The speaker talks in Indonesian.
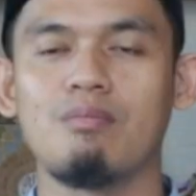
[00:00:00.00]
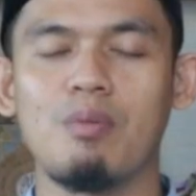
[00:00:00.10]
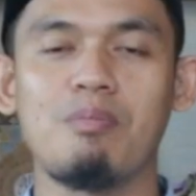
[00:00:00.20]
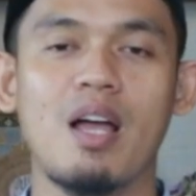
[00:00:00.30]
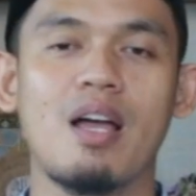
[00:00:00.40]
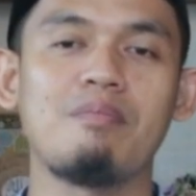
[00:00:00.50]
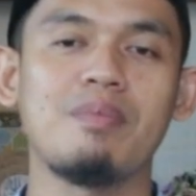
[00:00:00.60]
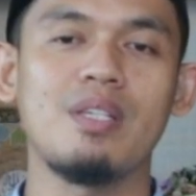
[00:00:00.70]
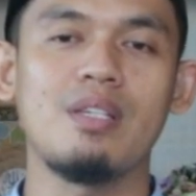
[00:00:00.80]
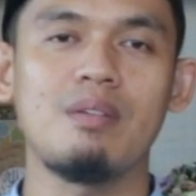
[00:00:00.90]

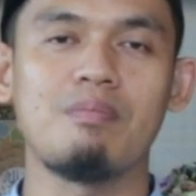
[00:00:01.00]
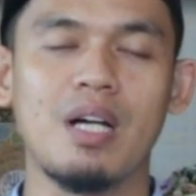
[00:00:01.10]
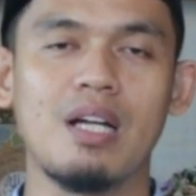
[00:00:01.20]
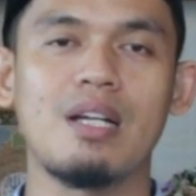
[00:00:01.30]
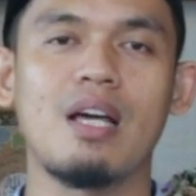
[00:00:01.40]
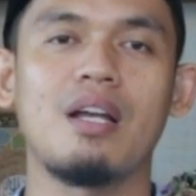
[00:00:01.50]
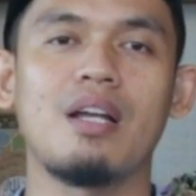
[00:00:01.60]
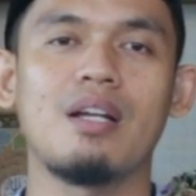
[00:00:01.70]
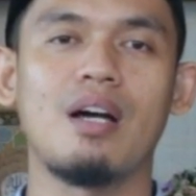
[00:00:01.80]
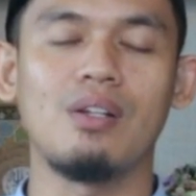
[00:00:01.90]
memahami,
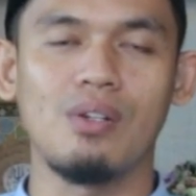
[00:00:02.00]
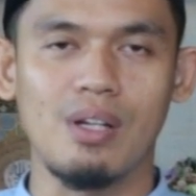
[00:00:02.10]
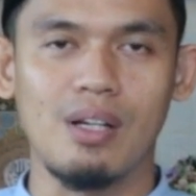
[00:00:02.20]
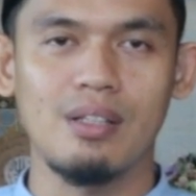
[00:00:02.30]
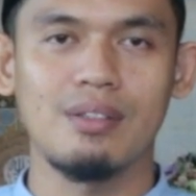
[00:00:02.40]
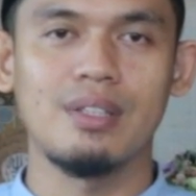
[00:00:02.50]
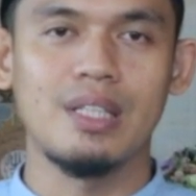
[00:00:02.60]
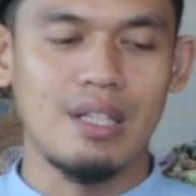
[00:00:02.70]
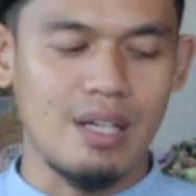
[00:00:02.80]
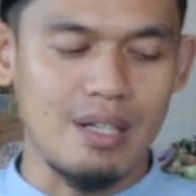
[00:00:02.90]
mengenal Allah
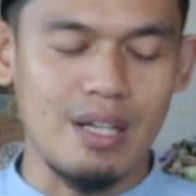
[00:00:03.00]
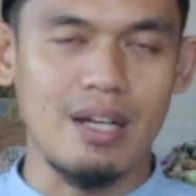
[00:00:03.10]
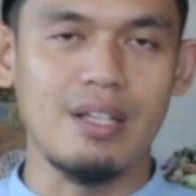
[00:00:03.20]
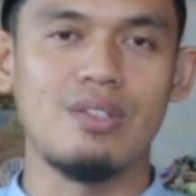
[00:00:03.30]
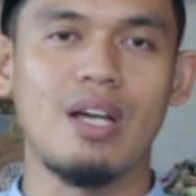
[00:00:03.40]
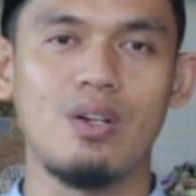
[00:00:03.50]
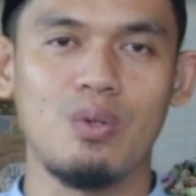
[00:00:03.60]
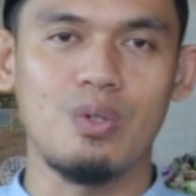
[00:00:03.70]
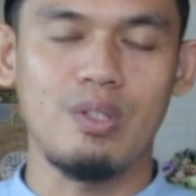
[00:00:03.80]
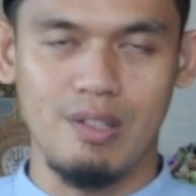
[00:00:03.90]
dari
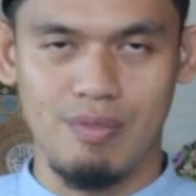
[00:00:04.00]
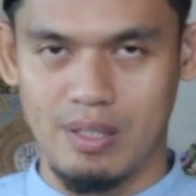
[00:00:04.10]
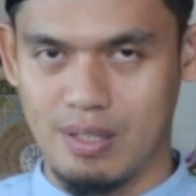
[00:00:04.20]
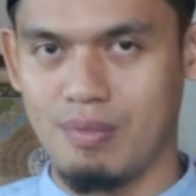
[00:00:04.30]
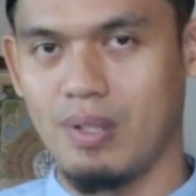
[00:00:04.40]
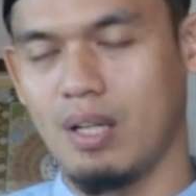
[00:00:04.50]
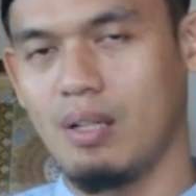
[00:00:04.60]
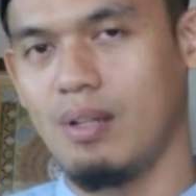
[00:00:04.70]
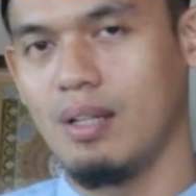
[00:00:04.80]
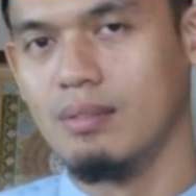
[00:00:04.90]
jalur sifat-sifat
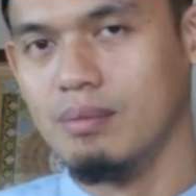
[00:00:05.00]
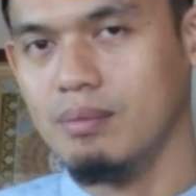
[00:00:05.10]
Allah.